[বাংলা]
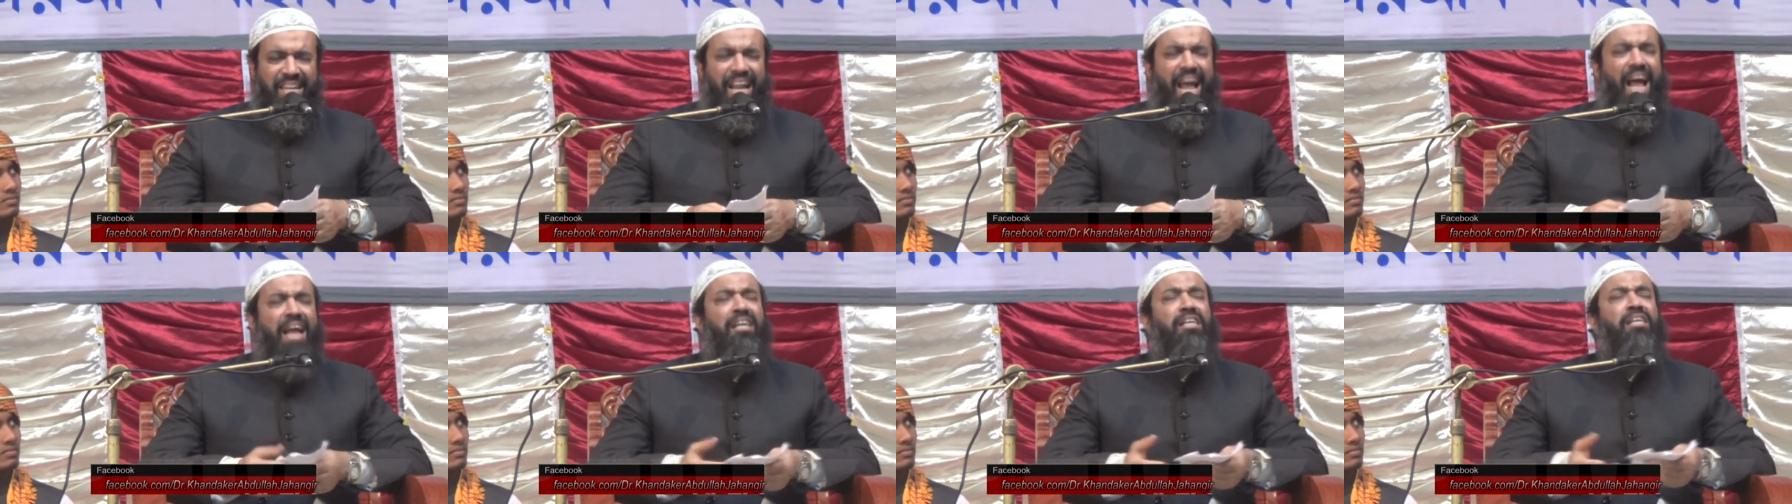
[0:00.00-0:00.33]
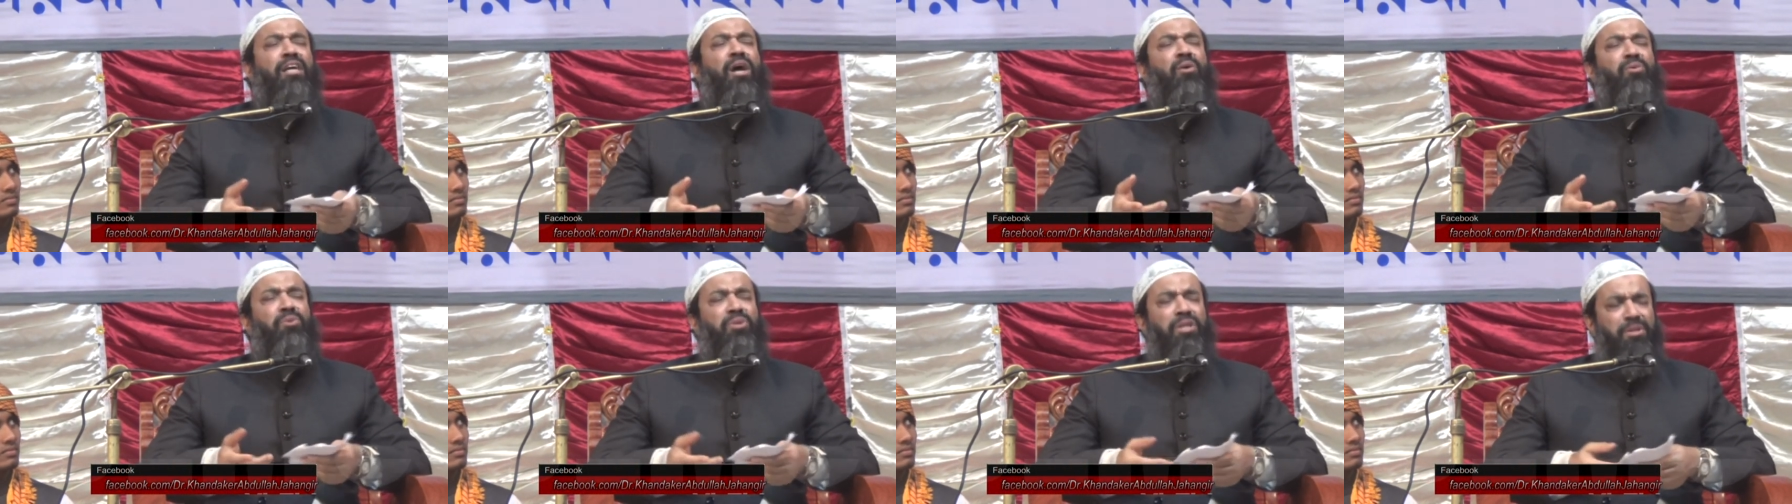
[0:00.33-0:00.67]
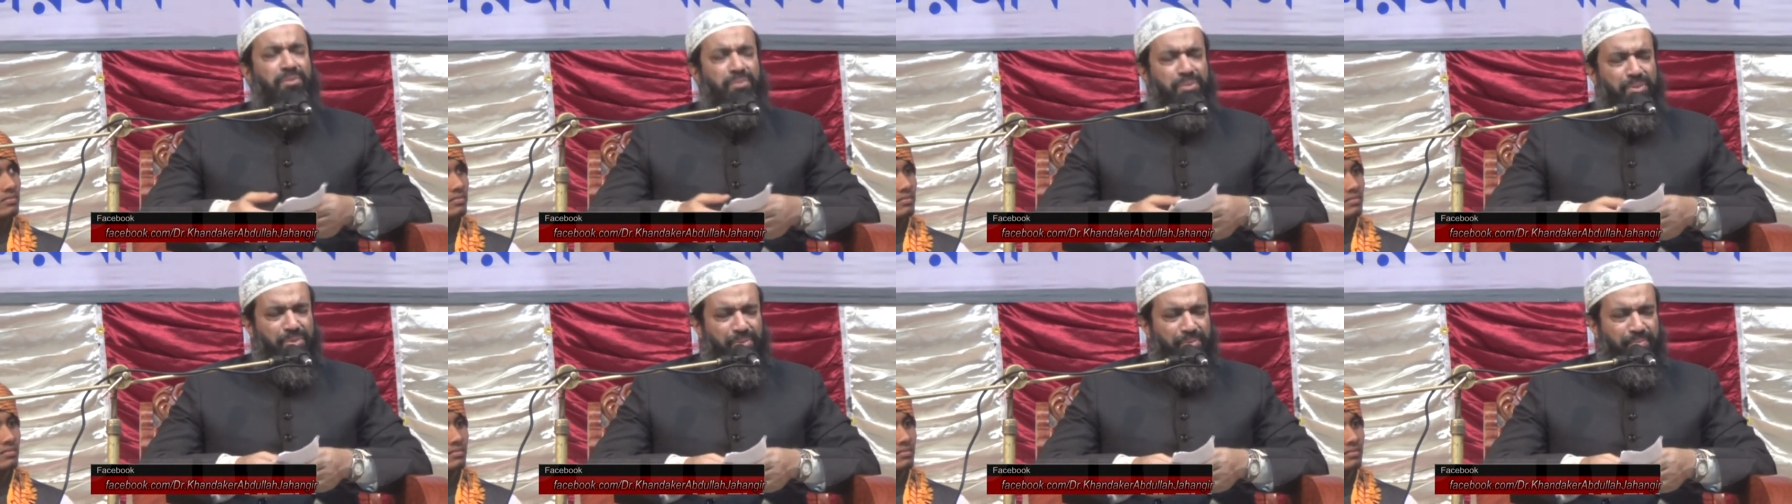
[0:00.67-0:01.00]
নাইট
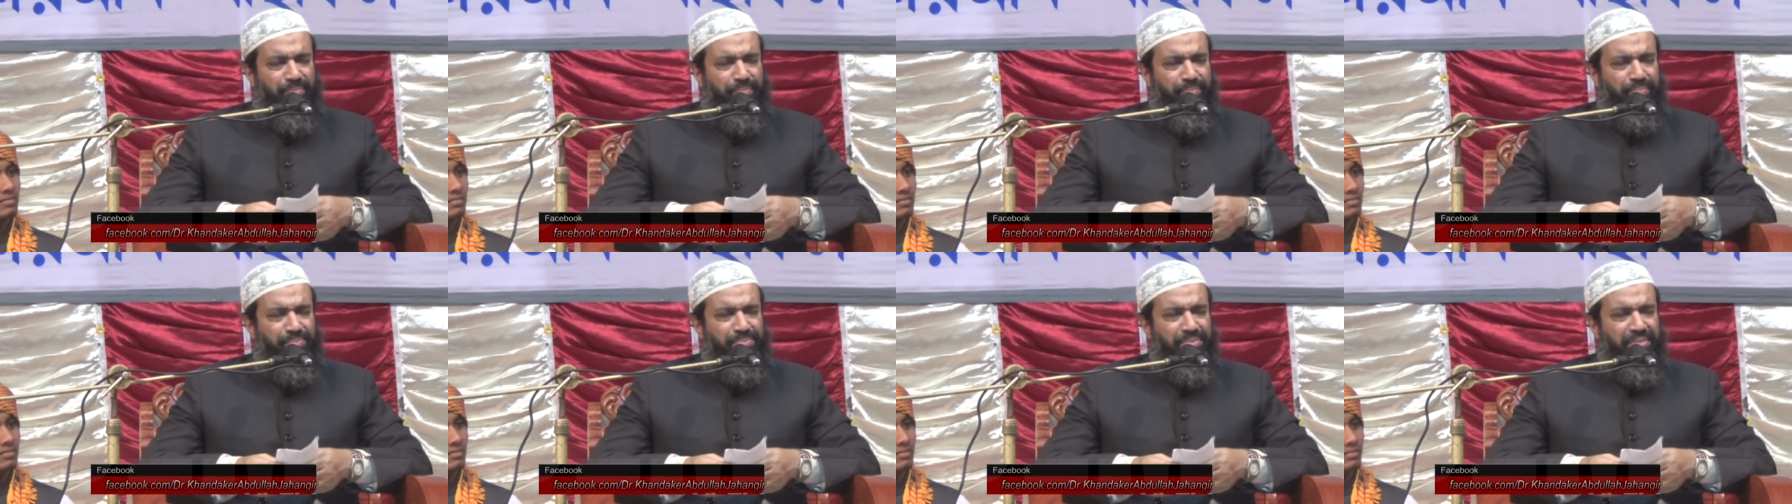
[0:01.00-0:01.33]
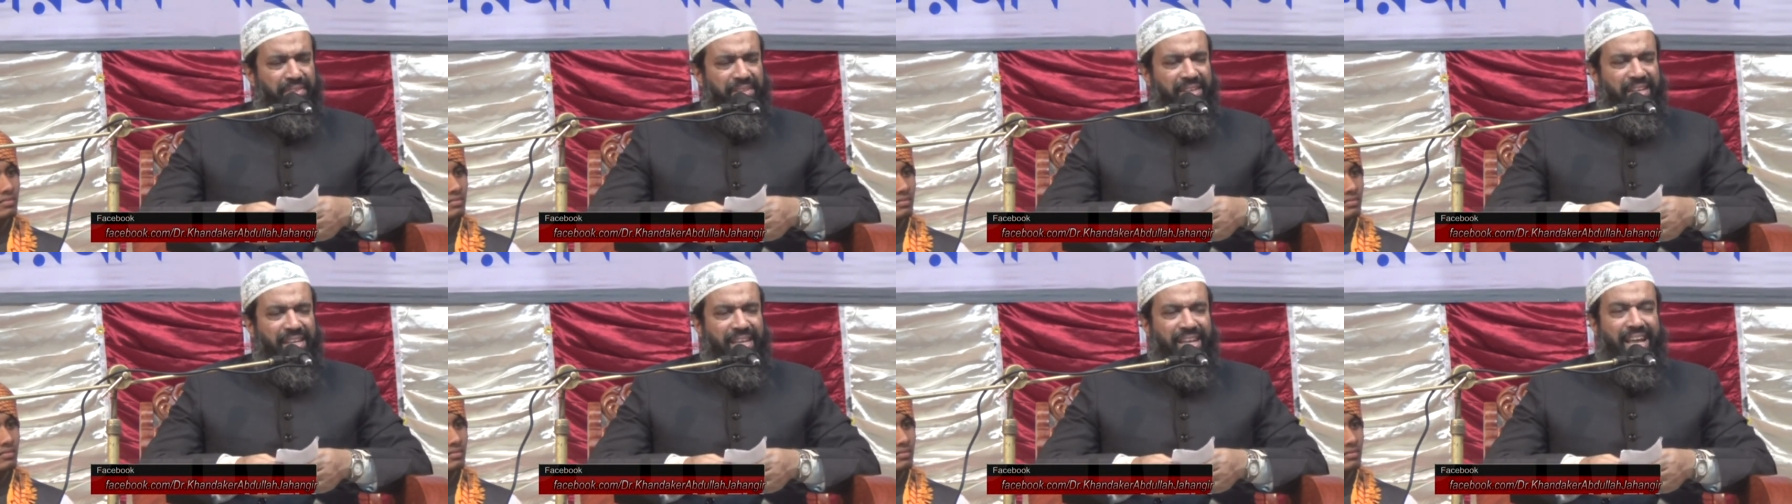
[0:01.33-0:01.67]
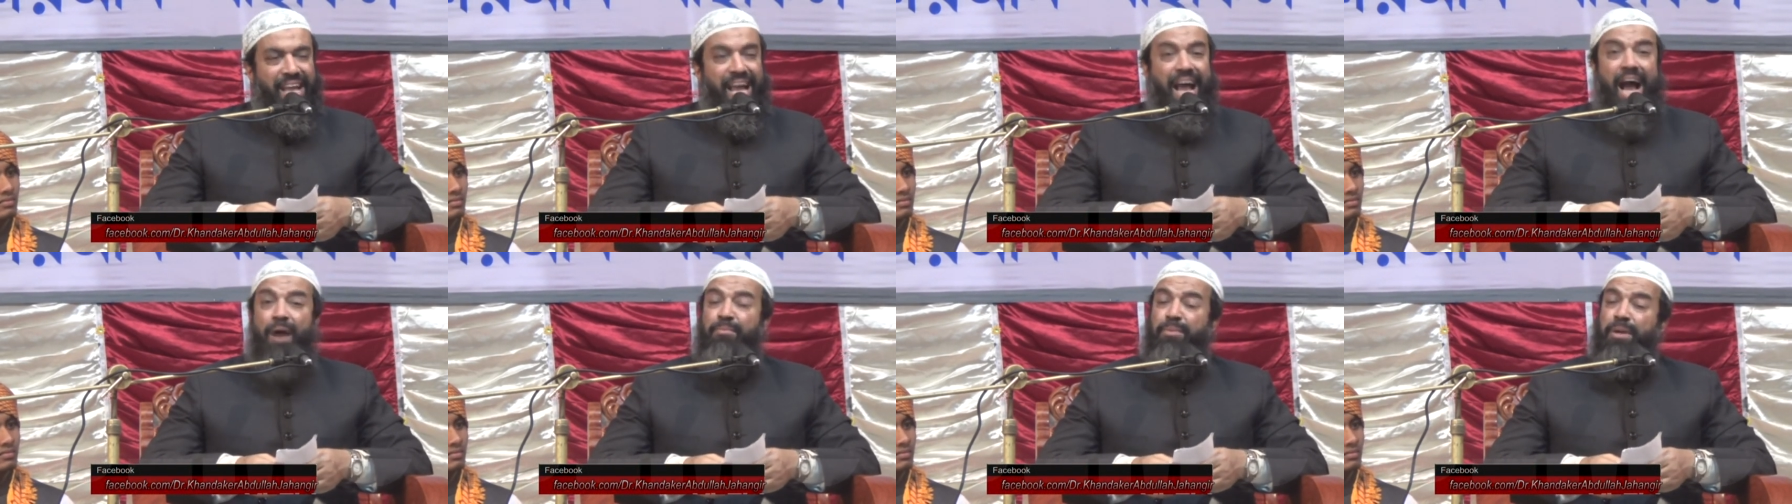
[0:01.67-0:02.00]
গাউনের মতো
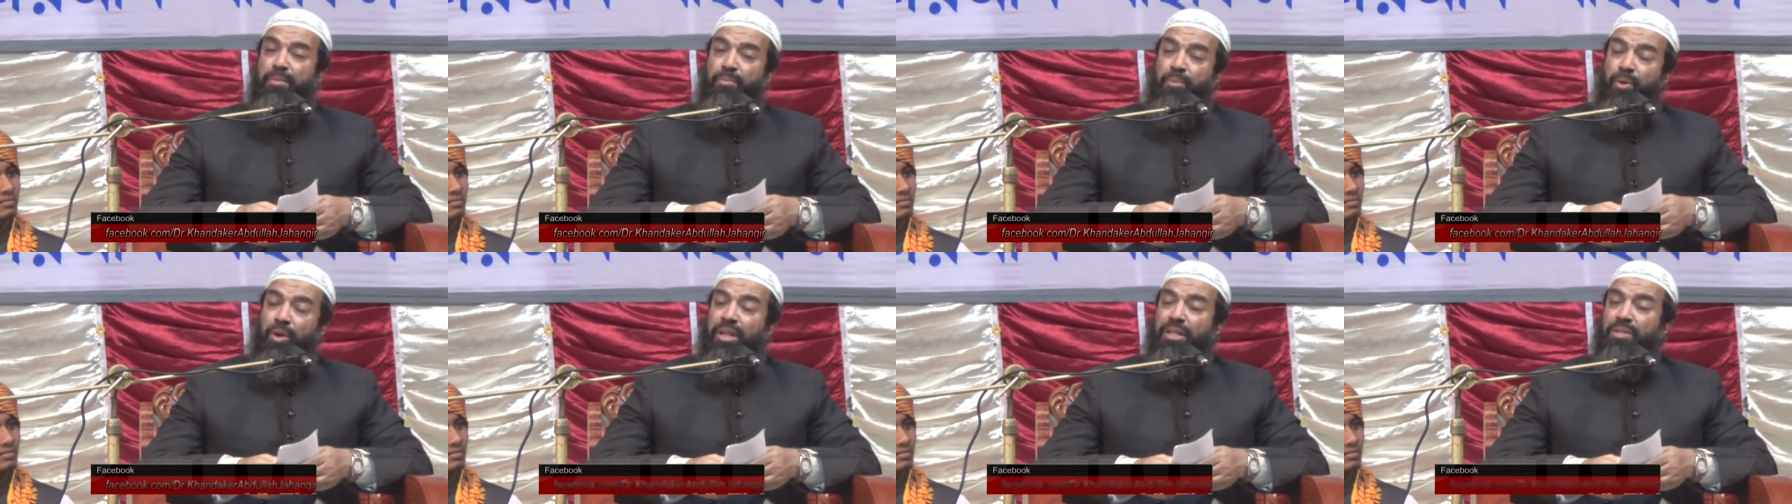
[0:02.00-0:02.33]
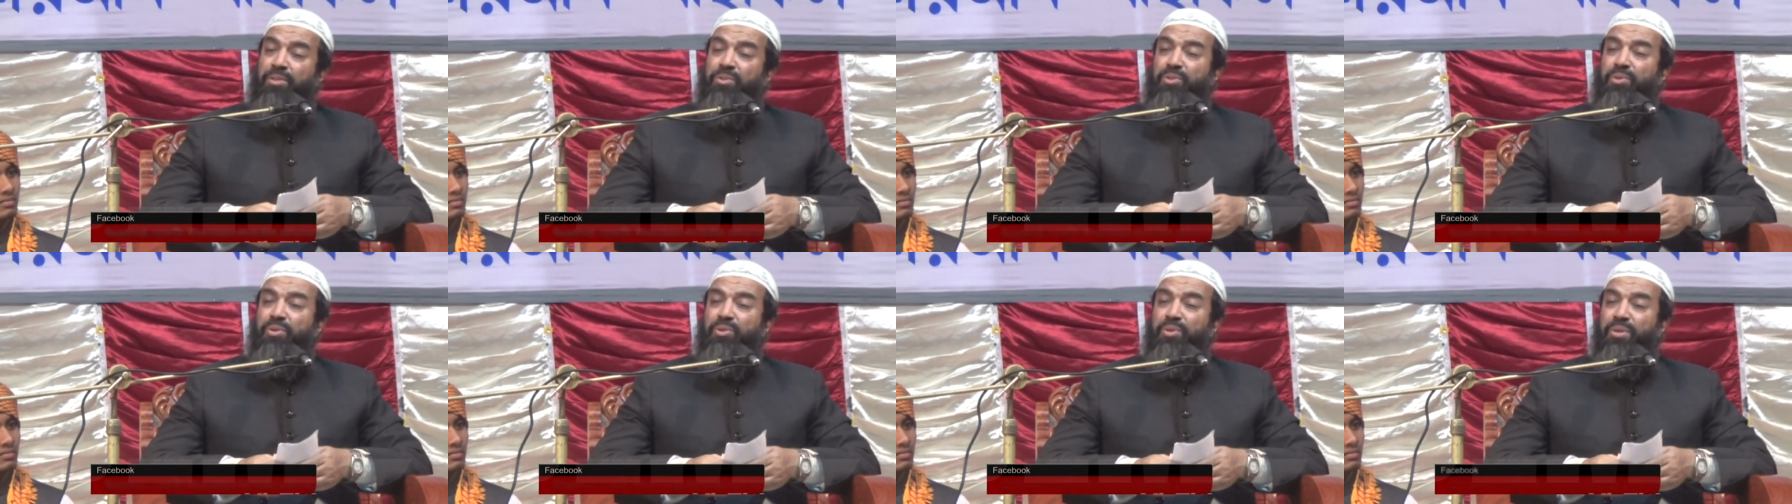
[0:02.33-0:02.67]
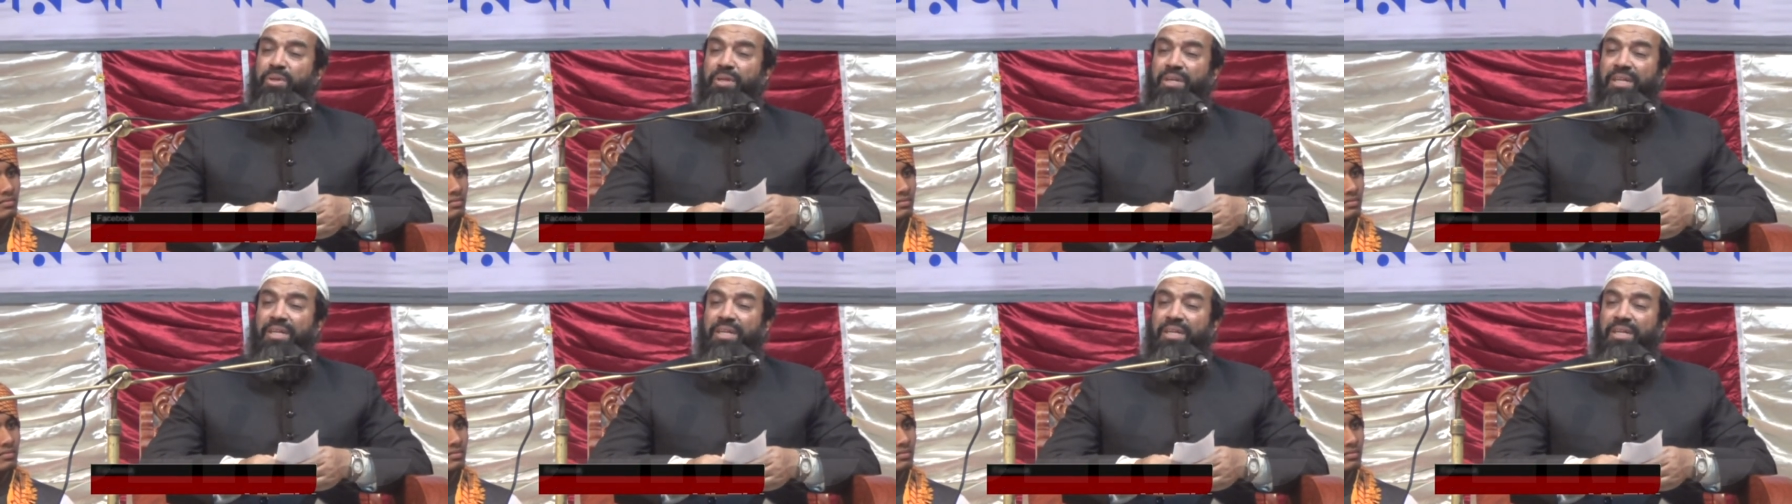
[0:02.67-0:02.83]
আপনারা বলেন তো